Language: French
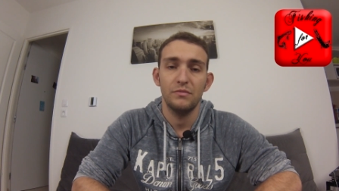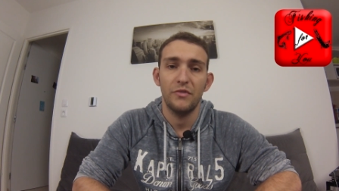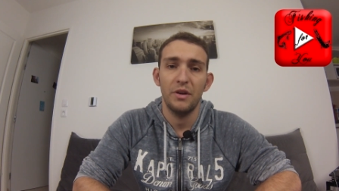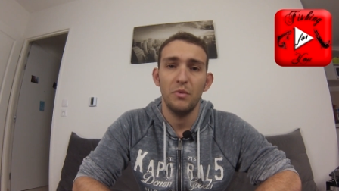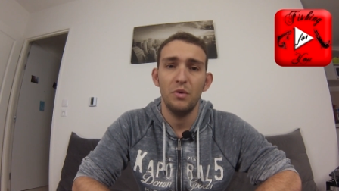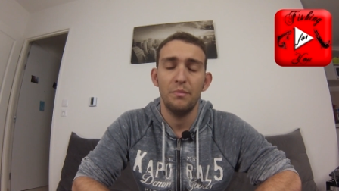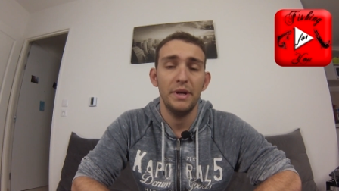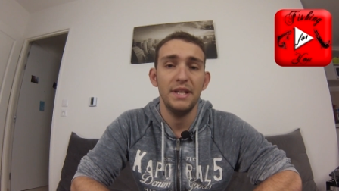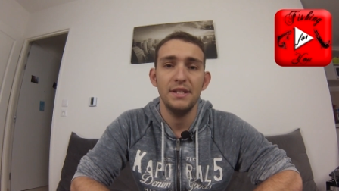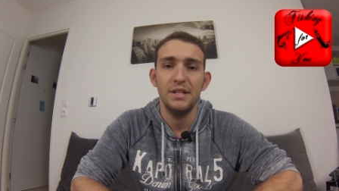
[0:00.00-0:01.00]
vraiment
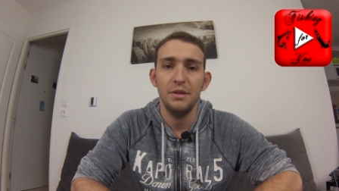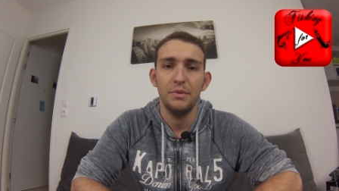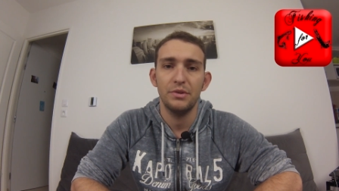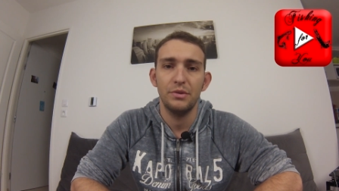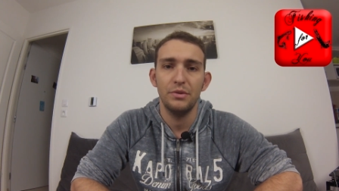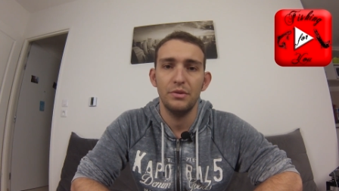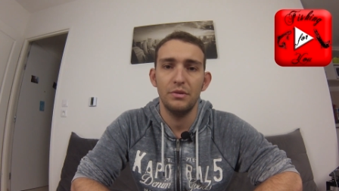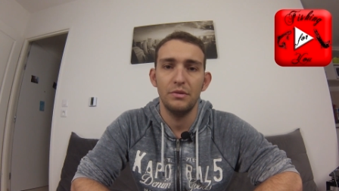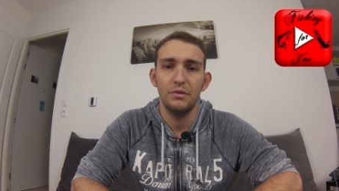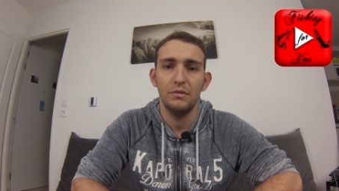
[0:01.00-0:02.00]
pas d'acier parce que
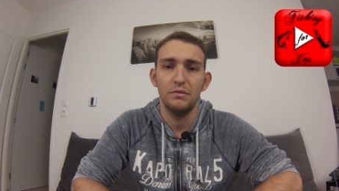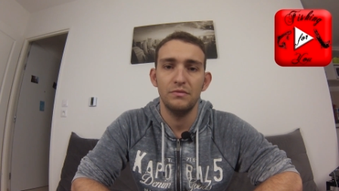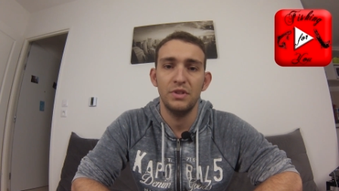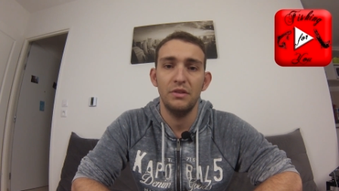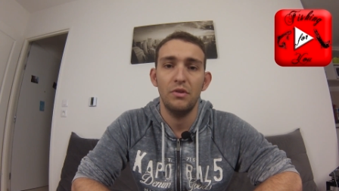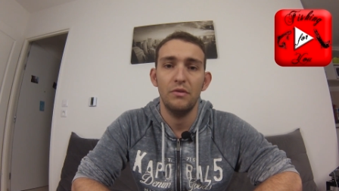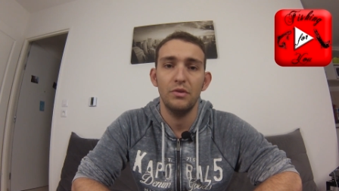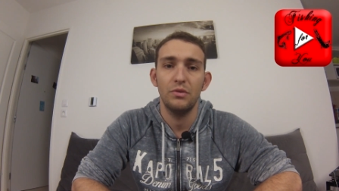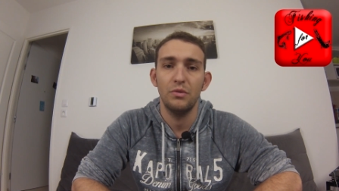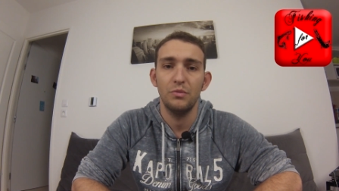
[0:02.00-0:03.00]
euh, vous allez voir
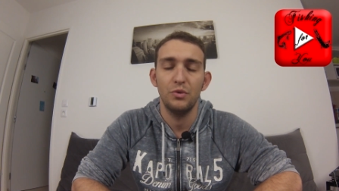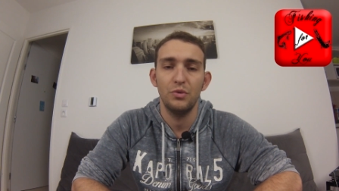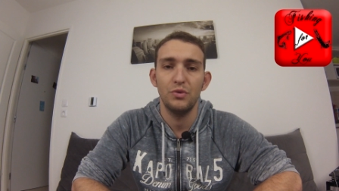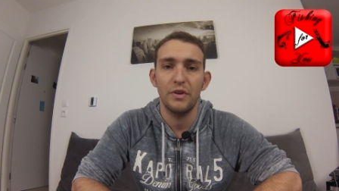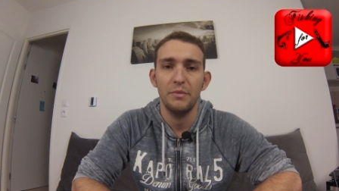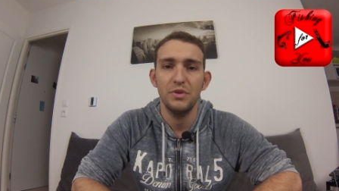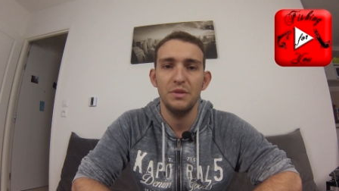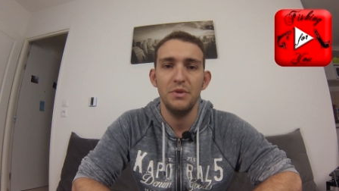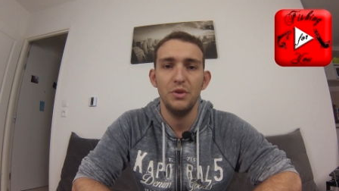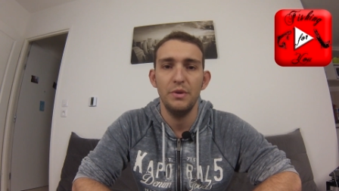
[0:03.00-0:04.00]
votre nombre de touches vraiment
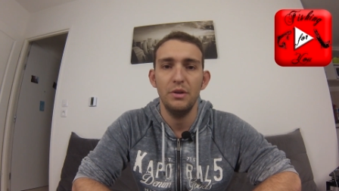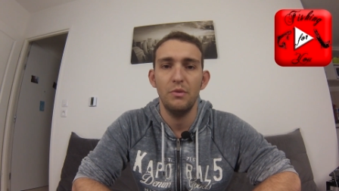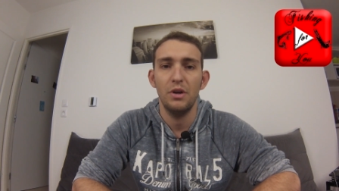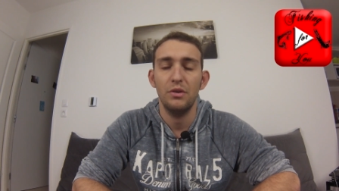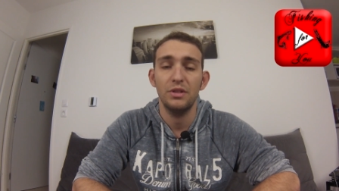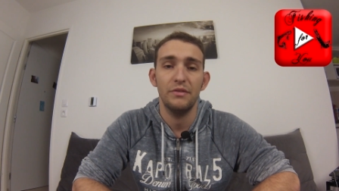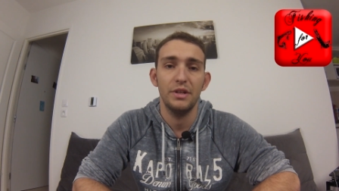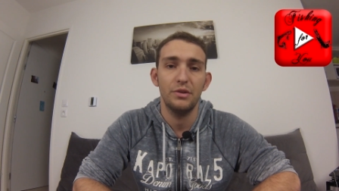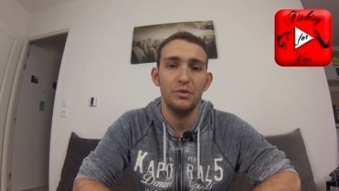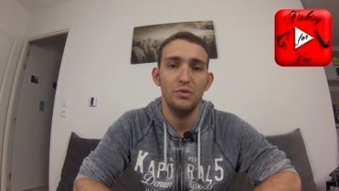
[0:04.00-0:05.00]
diminuer ou alors ça va
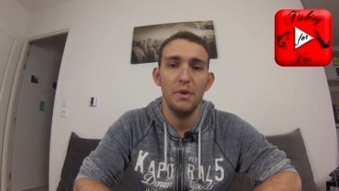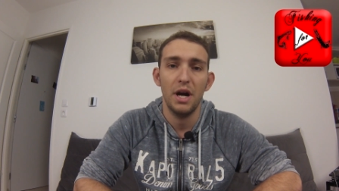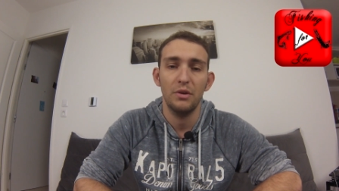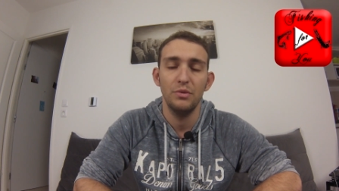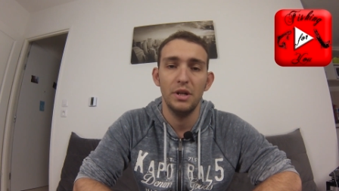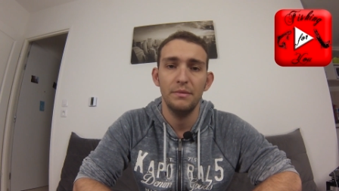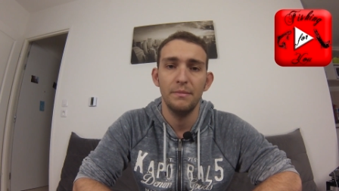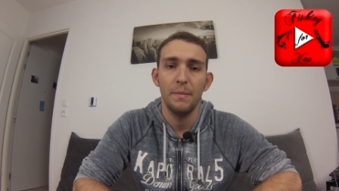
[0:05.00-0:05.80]
être que du barracuda.